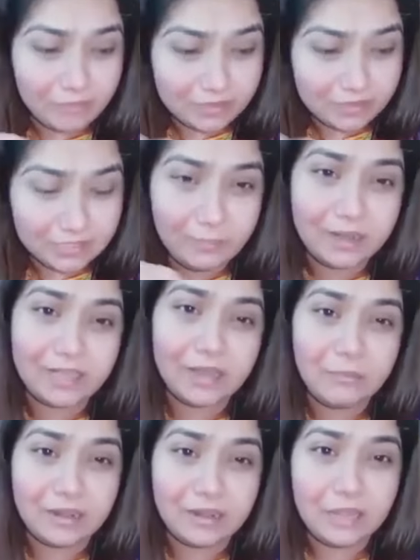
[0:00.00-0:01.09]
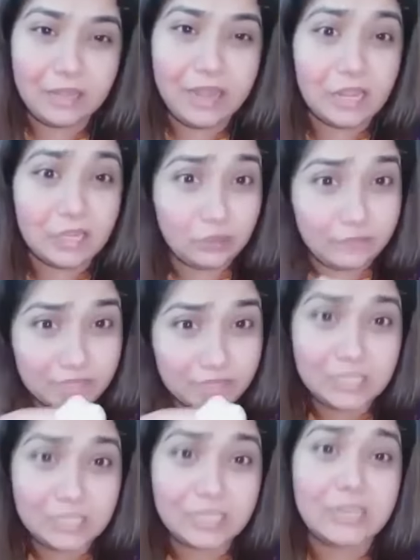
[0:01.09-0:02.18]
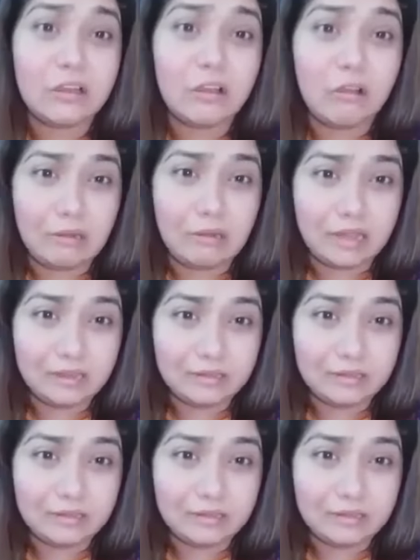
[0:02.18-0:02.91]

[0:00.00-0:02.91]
वजन बढ़ गए हमारे एक यूनिवर्सिटी नहीं खोल रहे